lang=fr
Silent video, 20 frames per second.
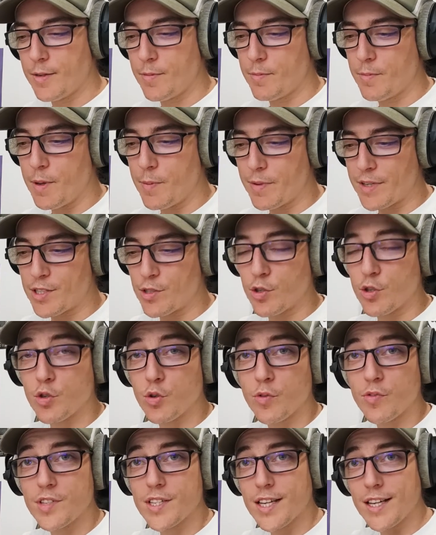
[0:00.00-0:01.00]
mais parce que je
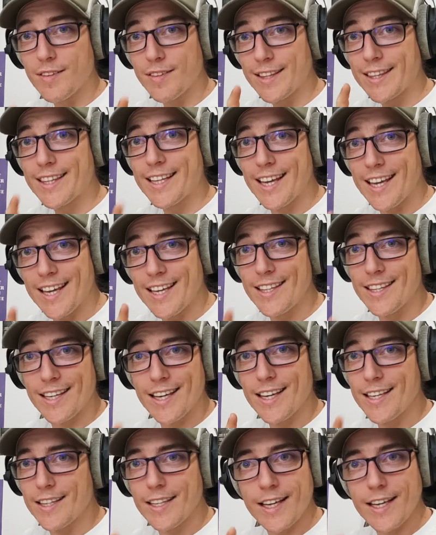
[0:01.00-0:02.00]
trouve ça très
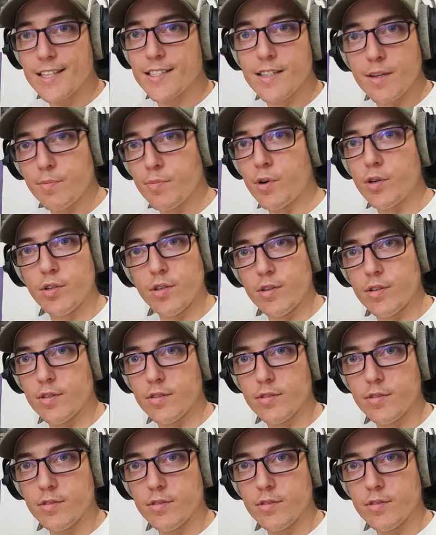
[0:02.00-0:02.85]
très très important.